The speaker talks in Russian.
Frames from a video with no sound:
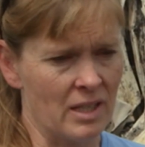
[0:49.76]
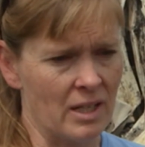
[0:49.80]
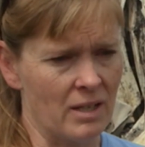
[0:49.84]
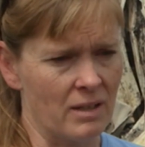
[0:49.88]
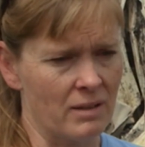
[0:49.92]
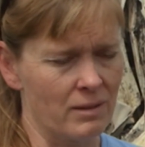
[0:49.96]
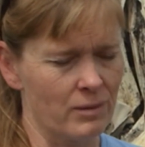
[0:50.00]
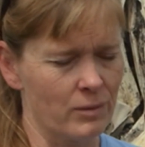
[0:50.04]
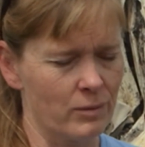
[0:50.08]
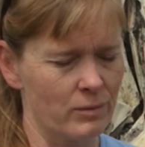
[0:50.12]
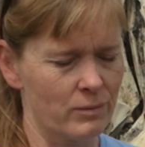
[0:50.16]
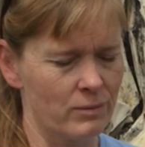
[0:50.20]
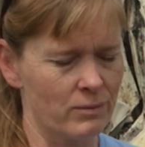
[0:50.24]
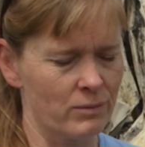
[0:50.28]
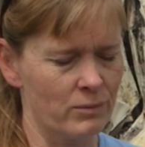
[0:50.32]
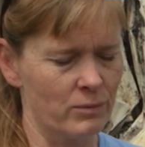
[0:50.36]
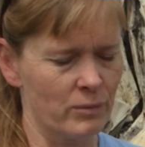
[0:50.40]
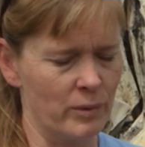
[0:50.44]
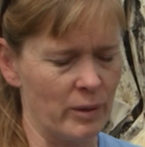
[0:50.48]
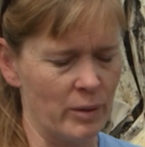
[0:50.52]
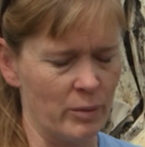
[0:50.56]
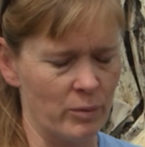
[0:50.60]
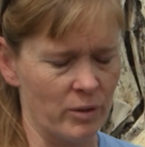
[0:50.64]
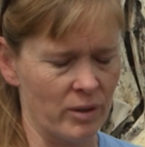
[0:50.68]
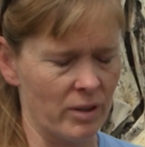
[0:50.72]
И мы
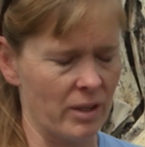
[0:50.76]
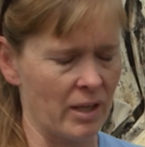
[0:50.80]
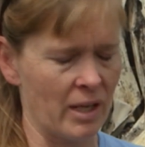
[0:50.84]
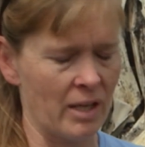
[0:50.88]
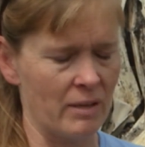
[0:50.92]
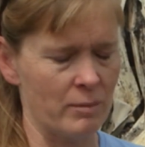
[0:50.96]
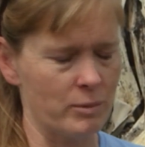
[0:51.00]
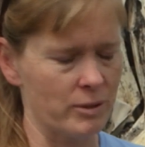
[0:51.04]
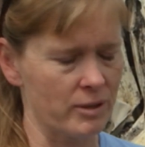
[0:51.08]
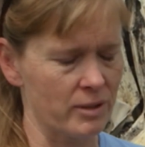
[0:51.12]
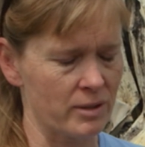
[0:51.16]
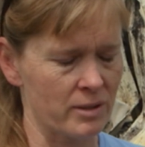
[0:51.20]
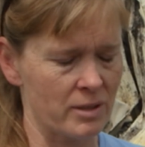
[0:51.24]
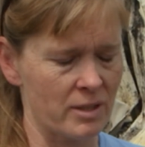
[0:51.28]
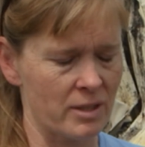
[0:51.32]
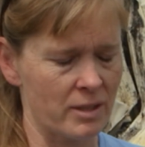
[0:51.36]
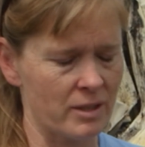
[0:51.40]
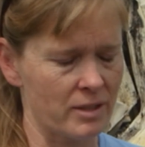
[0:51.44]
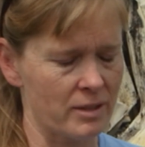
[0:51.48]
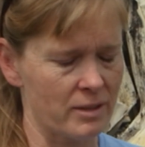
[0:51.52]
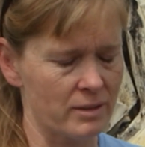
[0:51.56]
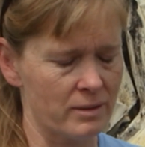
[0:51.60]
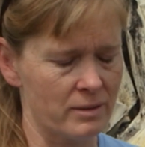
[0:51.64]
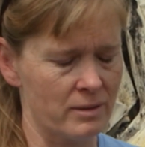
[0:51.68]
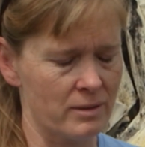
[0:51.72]
просто не
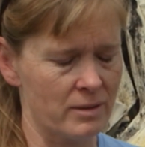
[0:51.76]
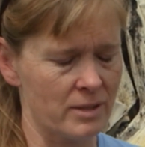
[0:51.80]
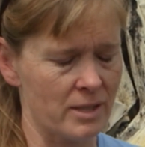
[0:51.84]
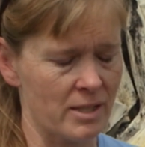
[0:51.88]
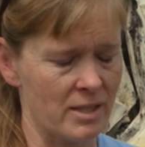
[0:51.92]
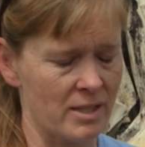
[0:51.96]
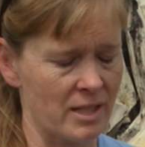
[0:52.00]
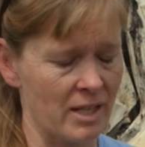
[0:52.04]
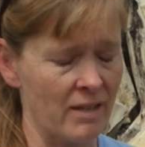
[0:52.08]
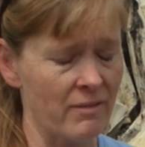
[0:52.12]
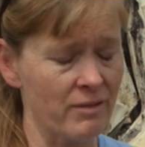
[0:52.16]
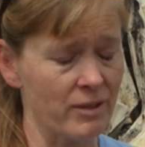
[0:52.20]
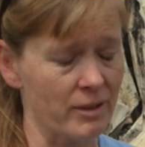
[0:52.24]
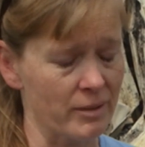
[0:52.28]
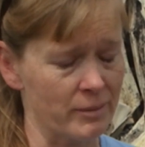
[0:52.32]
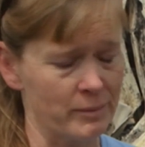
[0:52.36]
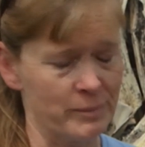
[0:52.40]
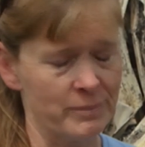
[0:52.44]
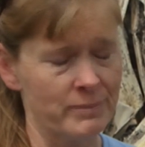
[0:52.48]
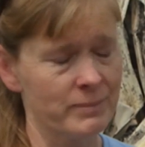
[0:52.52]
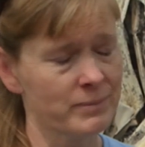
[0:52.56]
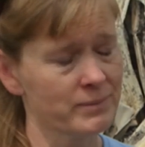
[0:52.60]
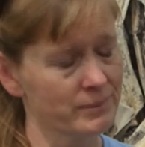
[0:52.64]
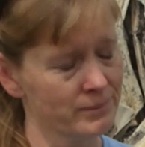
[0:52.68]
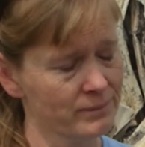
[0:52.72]
смогли их
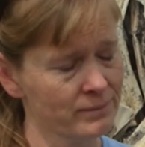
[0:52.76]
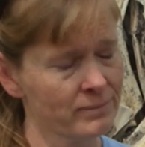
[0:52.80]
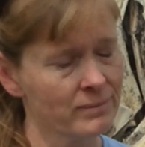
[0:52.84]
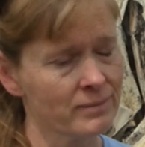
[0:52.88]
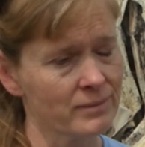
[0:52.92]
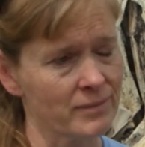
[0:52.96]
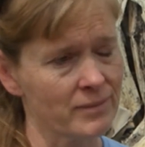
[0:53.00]
спасти.